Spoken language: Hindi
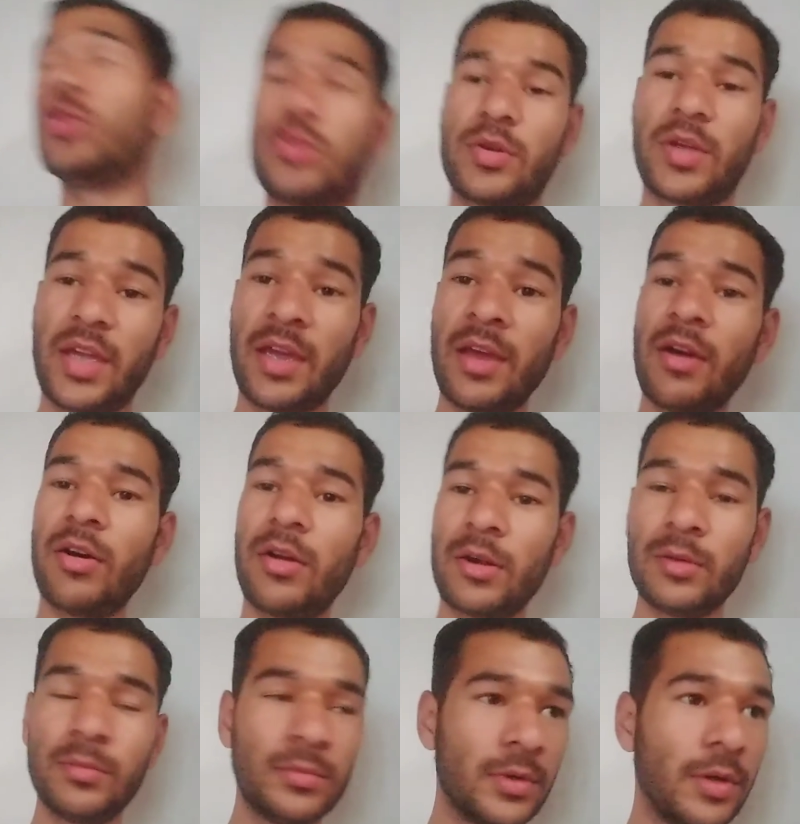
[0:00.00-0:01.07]
हो चुके हैं और
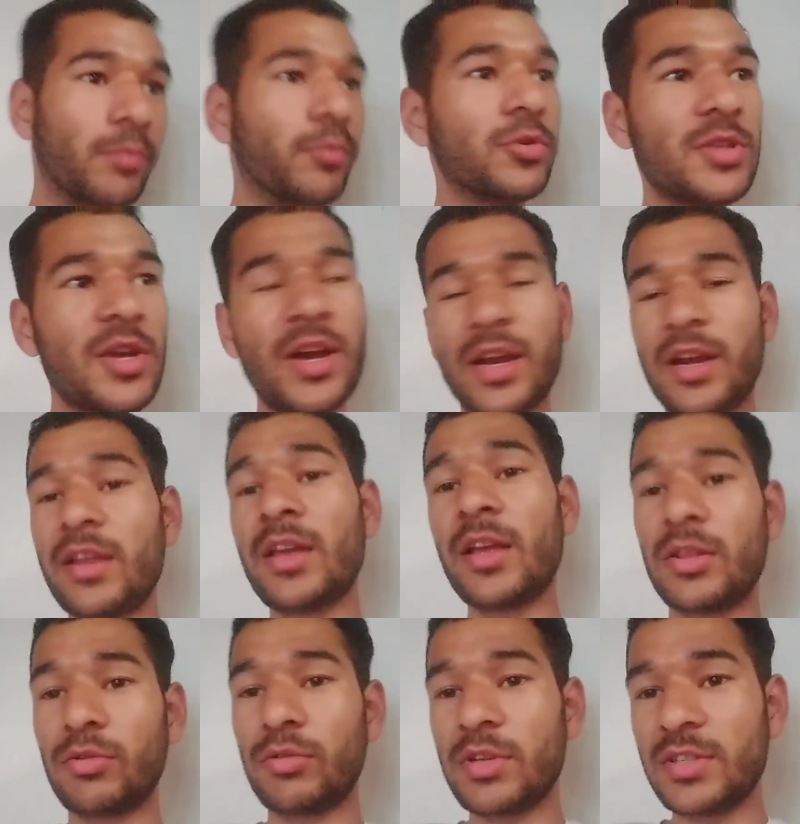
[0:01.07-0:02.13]
अब मुझे करनी
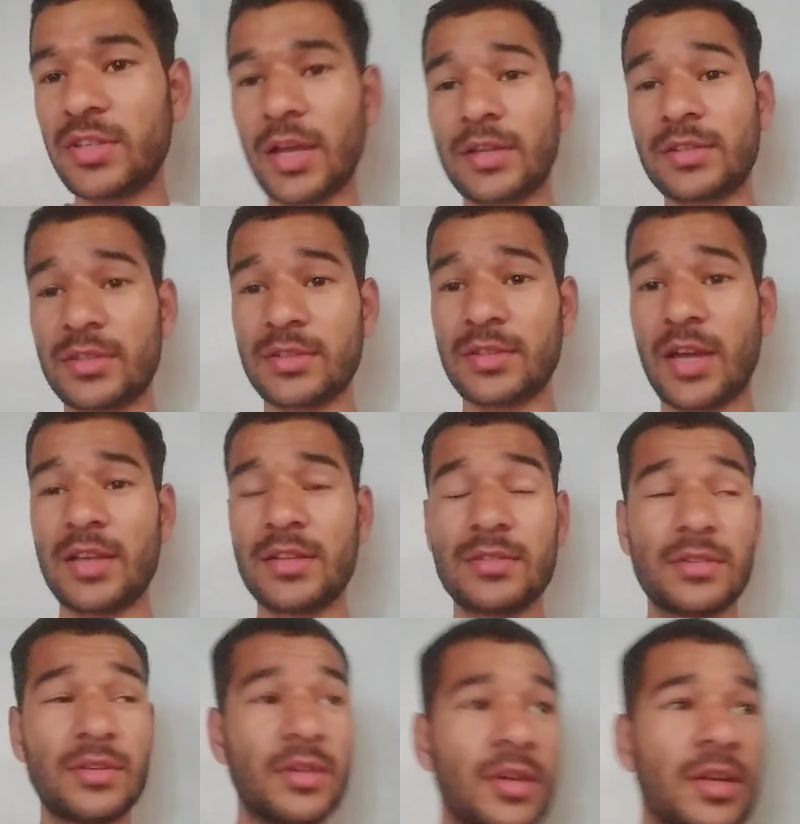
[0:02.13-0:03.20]
है थोड़ी सी
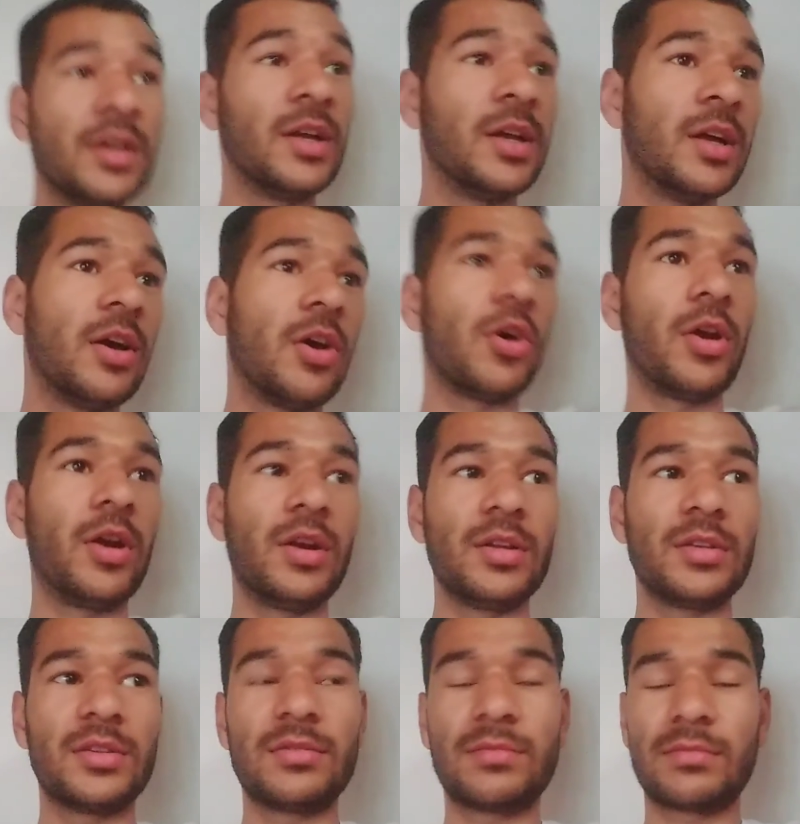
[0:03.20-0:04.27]
एक्सरसाइज और